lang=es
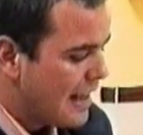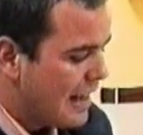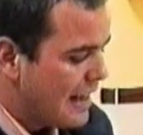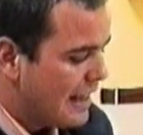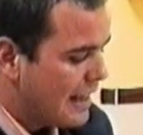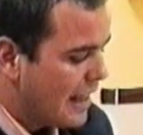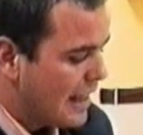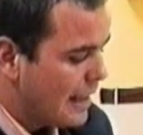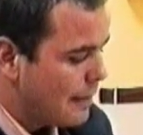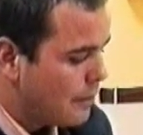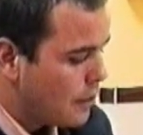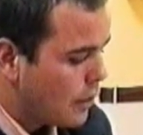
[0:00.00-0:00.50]

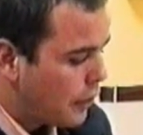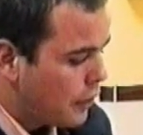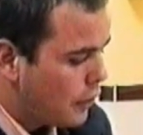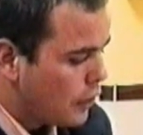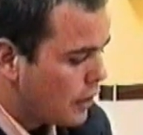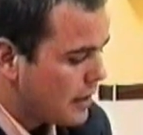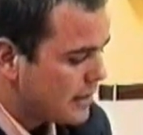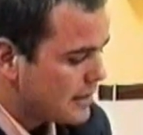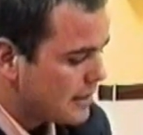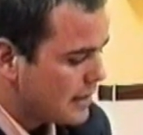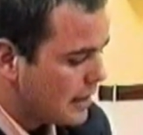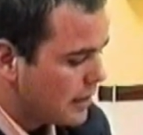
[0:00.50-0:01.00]
La
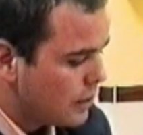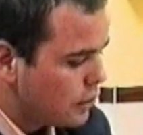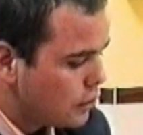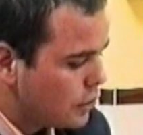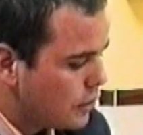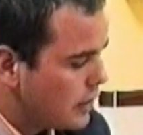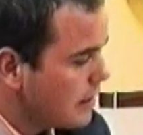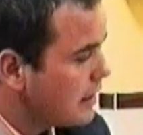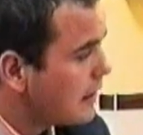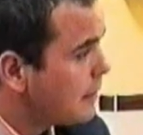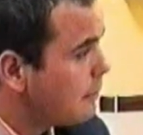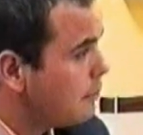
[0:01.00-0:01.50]
devoción a San
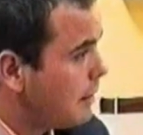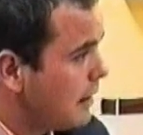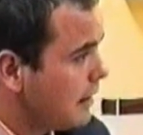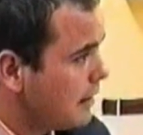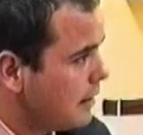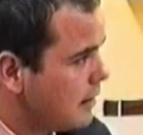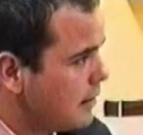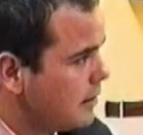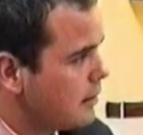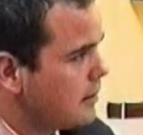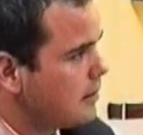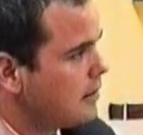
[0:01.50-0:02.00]
Antón en
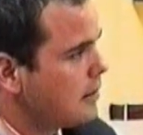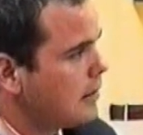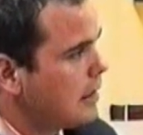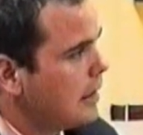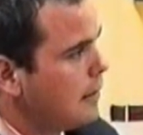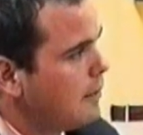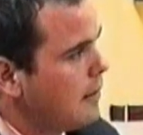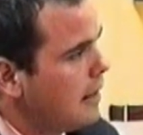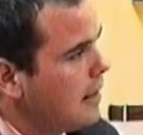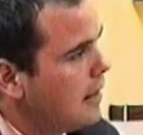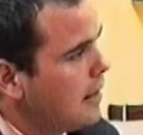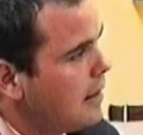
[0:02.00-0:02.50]
España,
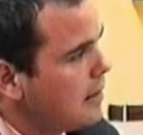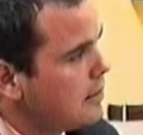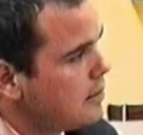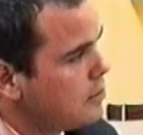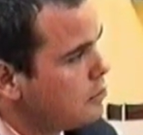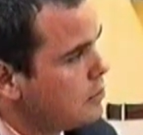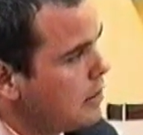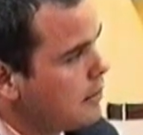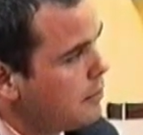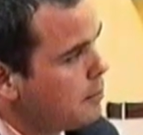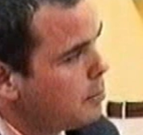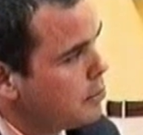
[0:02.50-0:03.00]
que va a
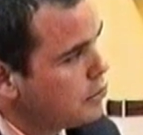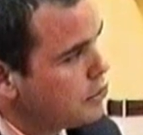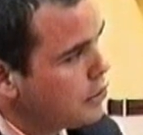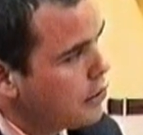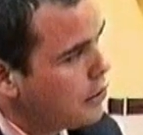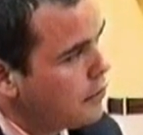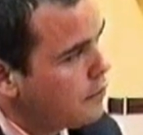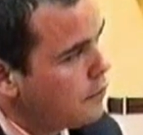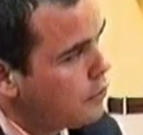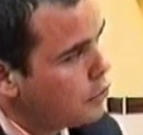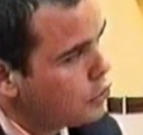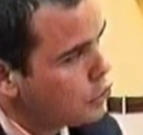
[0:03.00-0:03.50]
ser una
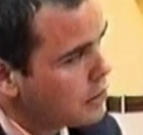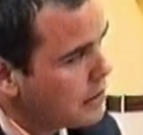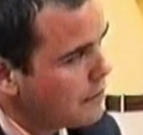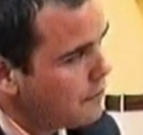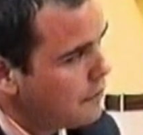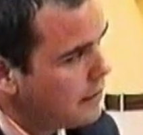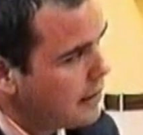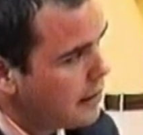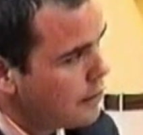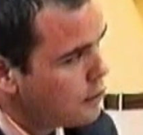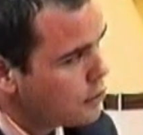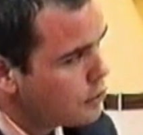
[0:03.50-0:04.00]
exposición
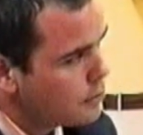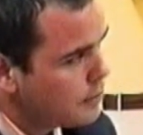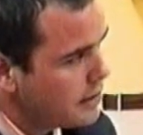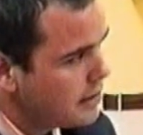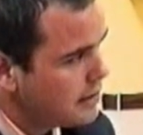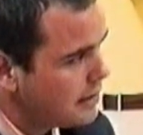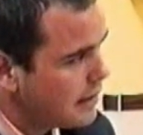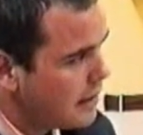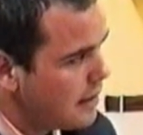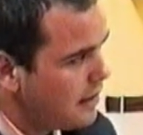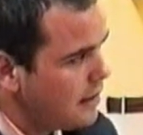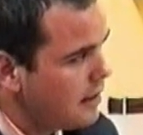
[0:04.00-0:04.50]
fotográfica y
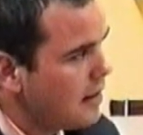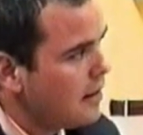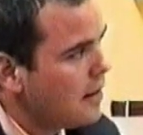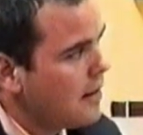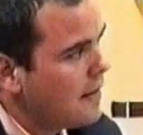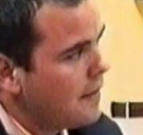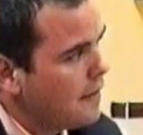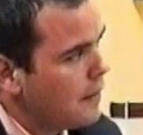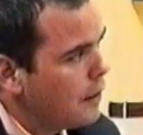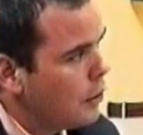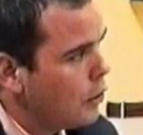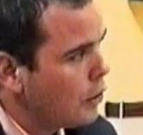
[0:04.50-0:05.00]
documental
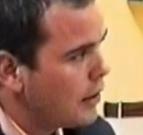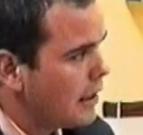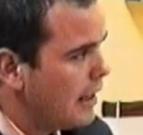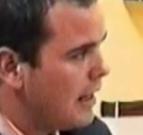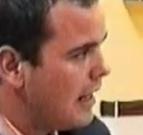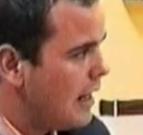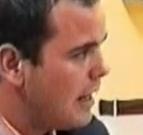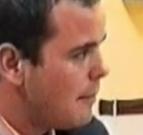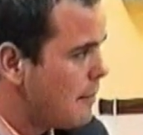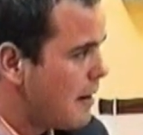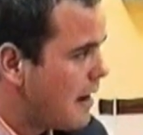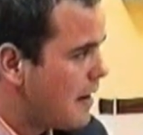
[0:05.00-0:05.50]
de lo que es
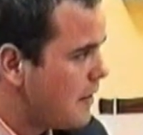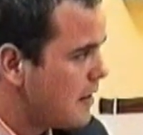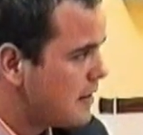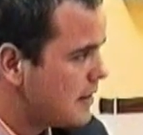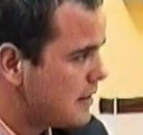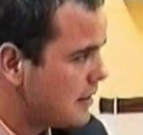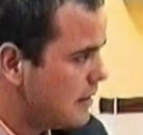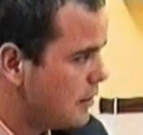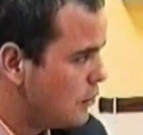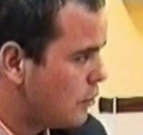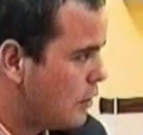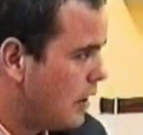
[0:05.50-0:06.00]
la imagen de
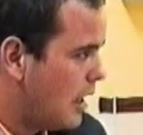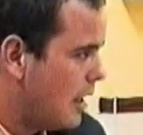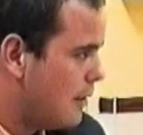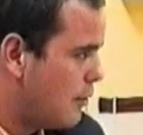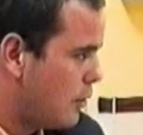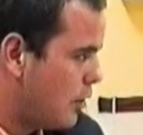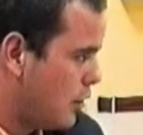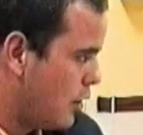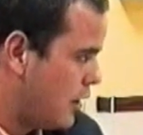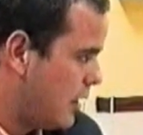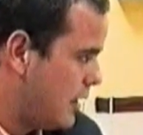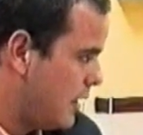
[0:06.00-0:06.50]
San Antón, la
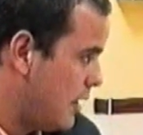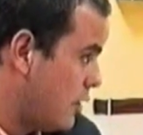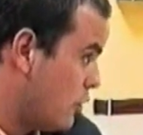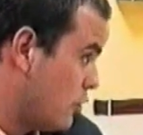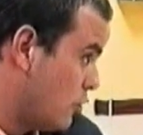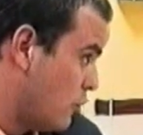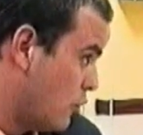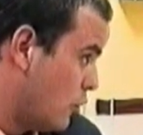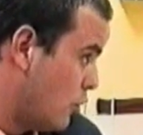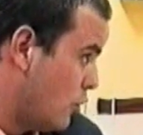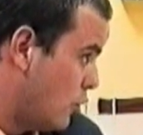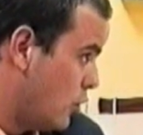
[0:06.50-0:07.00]
devoción que tiene no
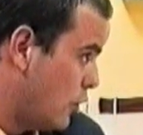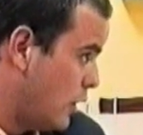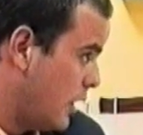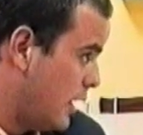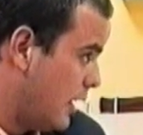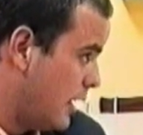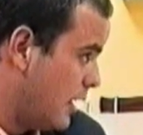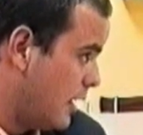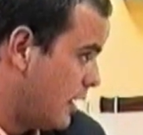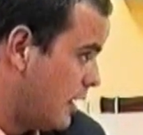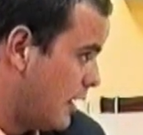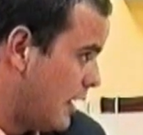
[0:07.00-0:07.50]
solo
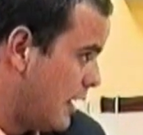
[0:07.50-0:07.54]
en,